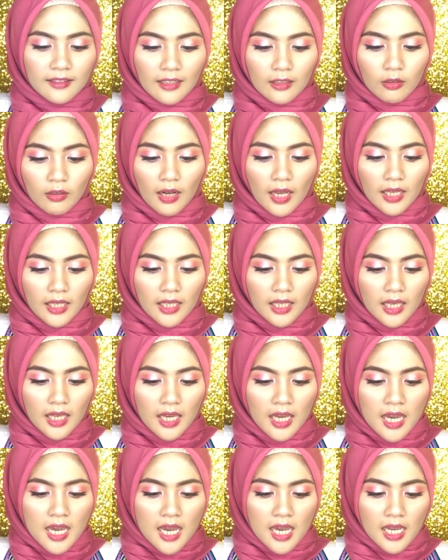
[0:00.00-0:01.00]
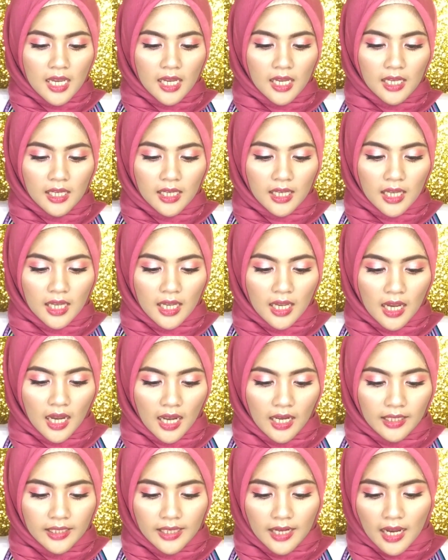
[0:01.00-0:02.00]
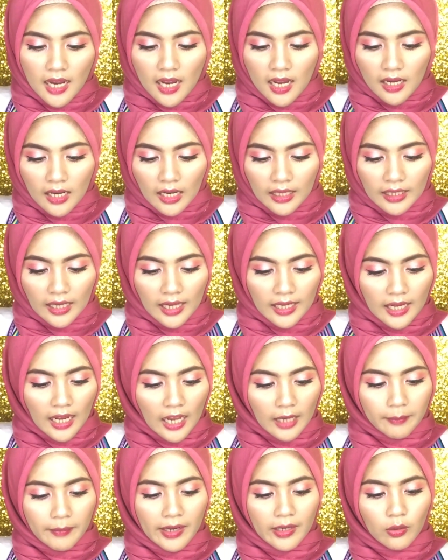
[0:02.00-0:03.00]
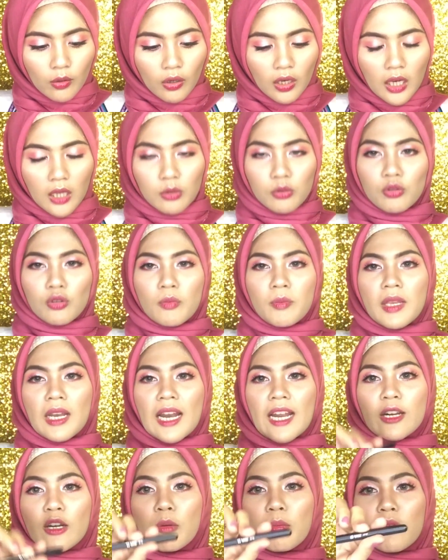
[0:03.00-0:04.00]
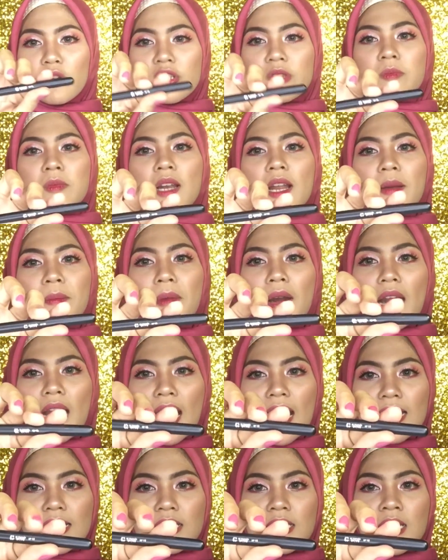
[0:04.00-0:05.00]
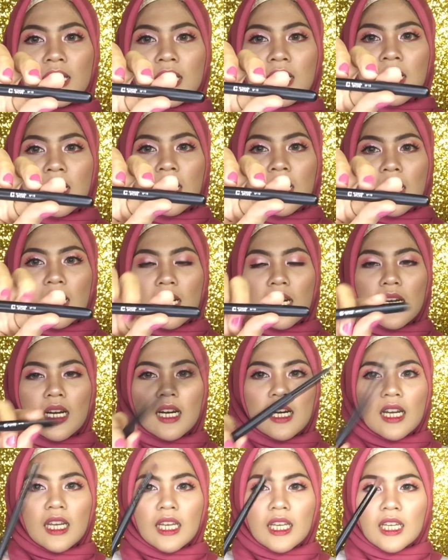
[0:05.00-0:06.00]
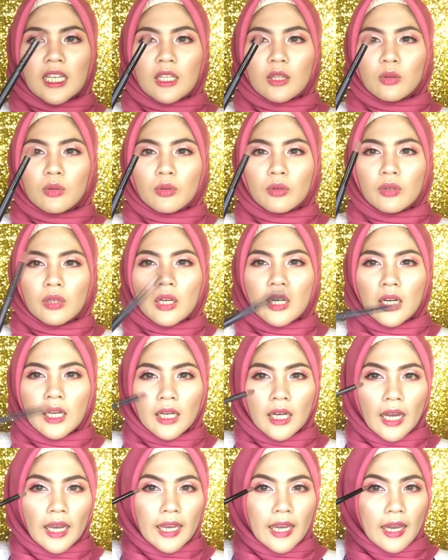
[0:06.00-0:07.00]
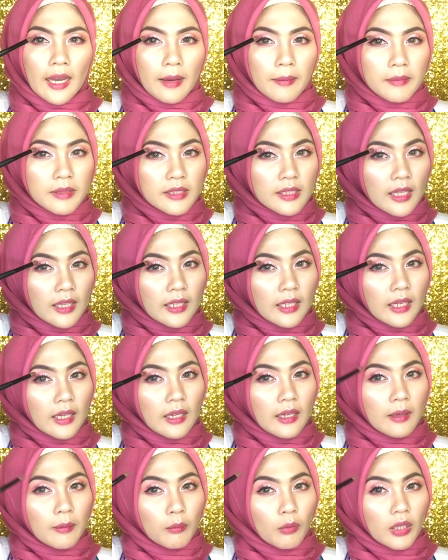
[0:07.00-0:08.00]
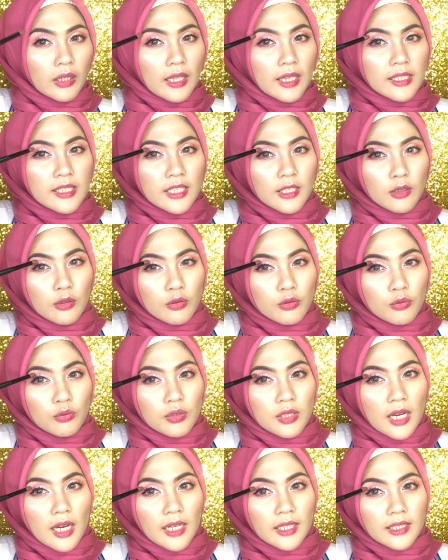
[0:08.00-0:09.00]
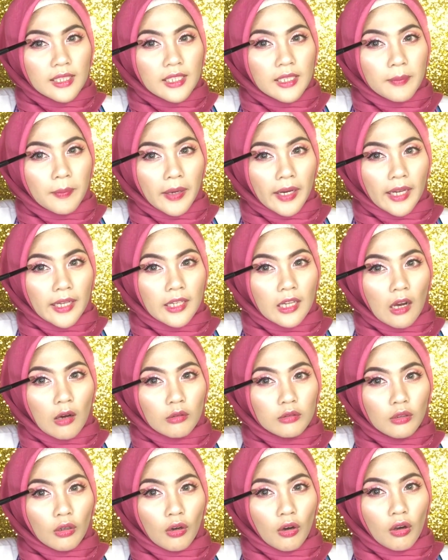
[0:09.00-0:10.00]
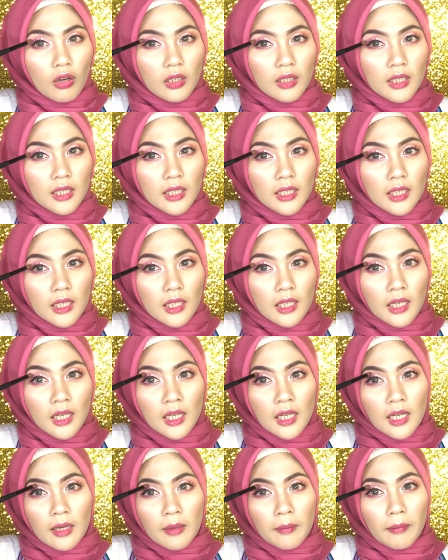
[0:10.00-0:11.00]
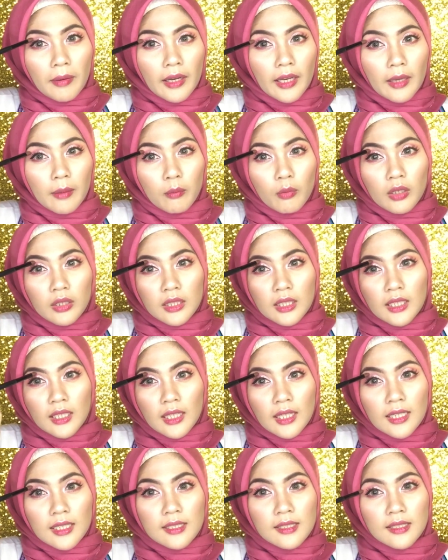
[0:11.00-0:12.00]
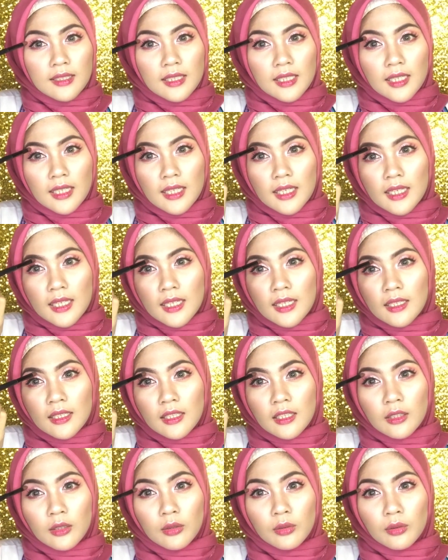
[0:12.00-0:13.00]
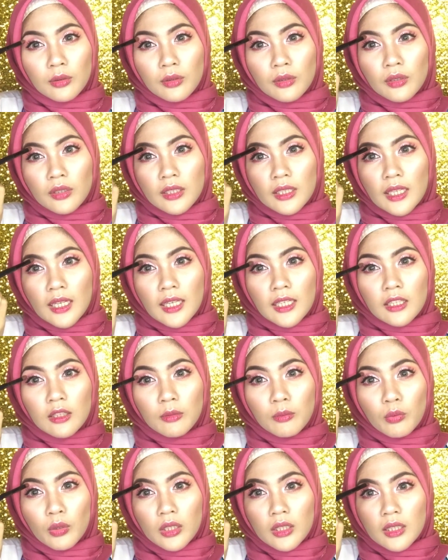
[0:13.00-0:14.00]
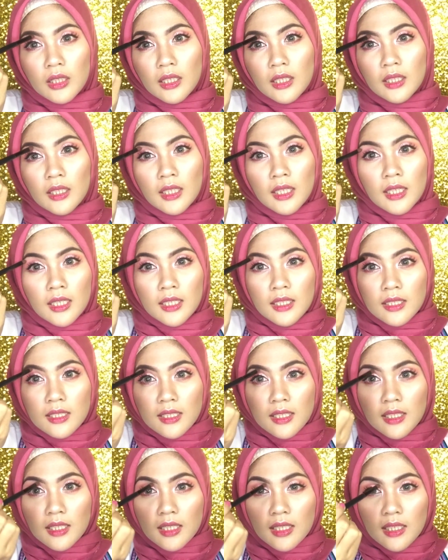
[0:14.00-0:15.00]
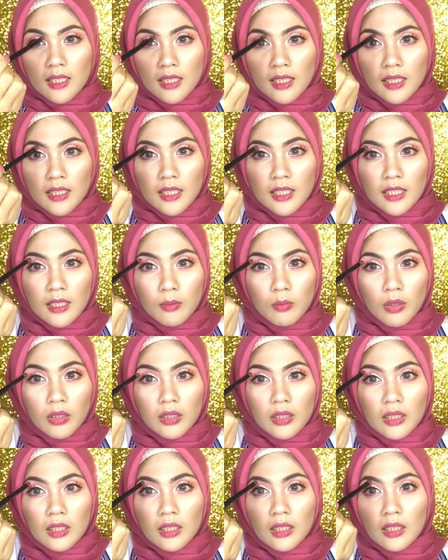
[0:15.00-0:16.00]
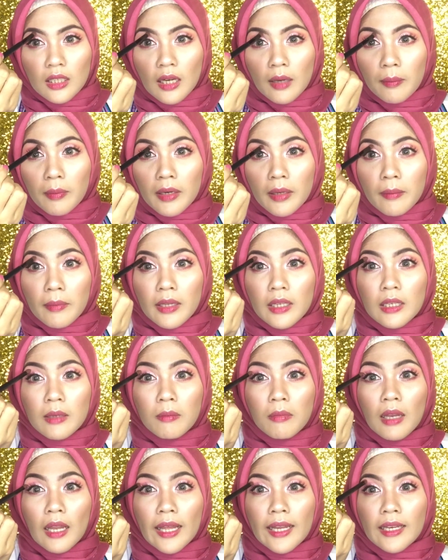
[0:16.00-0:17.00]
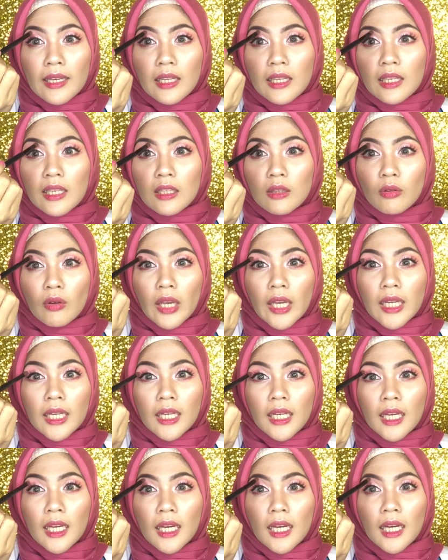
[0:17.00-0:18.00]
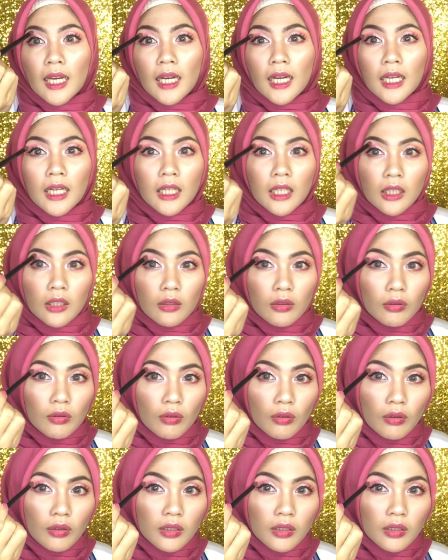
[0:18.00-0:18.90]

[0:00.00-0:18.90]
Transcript: Satu lagi ini ada dari Armando Caruso Milan nomor 19. Uh, eh, ini tuh kayak misalnya buat eyeshadow juga, jadi pakai di auto corner, pakai buat di crease-nya gitu. Nah, itu buat di sini. Jadi buat di apa namanya di blendingnya tuh enak gitu.